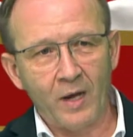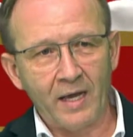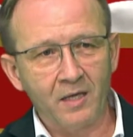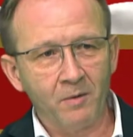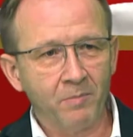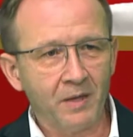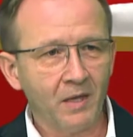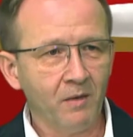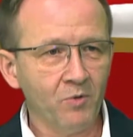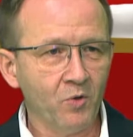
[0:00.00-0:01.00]
anche per
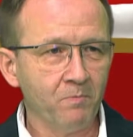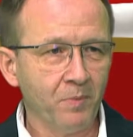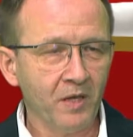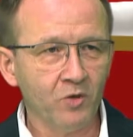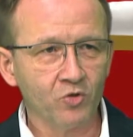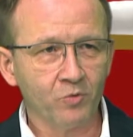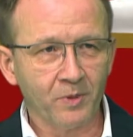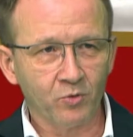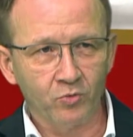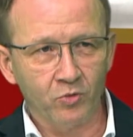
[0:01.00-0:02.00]
il mio impegno
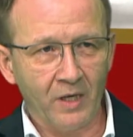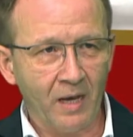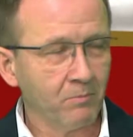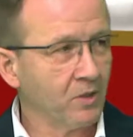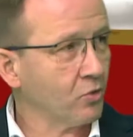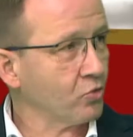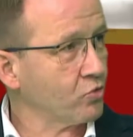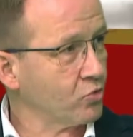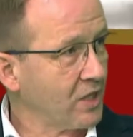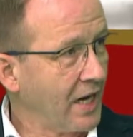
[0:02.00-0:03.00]
soprattutto in ambito
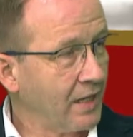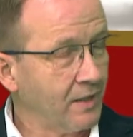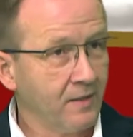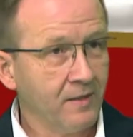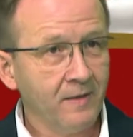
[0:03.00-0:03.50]
sociale.